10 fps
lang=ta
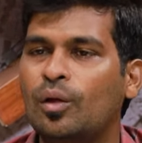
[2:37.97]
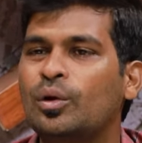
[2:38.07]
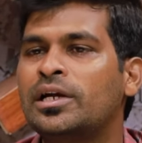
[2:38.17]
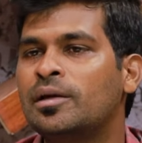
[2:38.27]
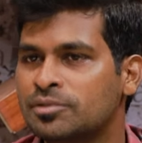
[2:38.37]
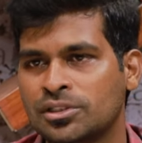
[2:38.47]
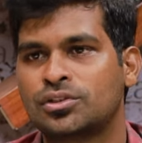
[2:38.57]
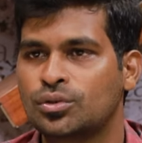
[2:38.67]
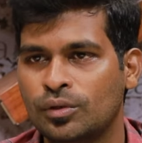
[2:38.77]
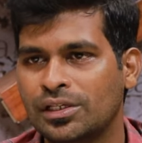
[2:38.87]
ஒரு ரிடம்ஷன்
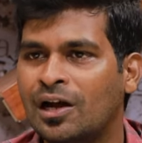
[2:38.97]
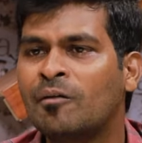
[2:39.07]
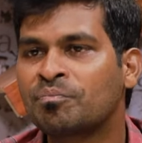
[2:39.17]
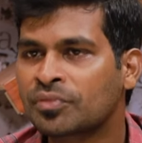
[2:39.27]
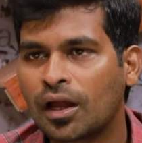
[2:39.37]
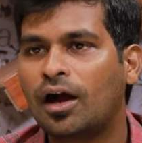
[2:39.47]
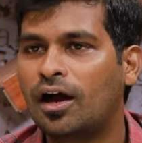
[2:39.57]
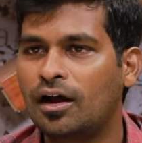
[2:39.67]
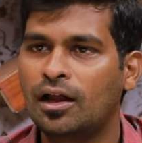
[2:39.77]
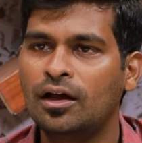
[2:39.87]
ஸ்டோரியாக
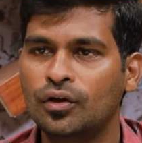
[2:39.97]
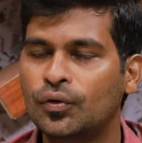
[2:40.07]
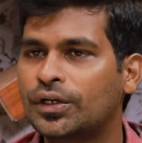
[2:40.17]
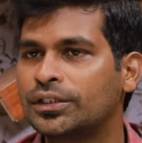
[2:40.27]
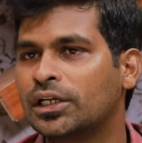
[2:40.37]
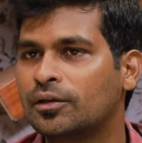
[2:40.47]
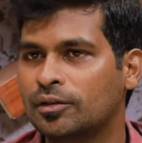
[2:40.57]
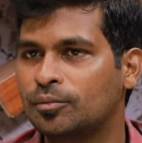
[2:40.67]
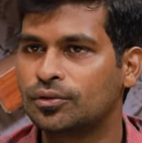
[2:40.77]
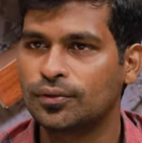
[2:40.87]
ஆகலாம் ருட்ராஜ்
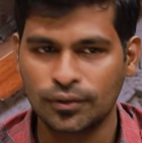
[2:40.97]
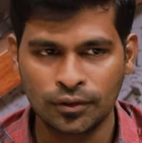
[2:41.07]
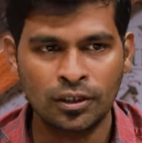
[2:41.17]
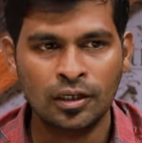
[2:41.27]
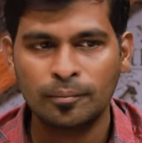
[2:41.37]
கேக்வாத் பொறுத்த வரைக்கும்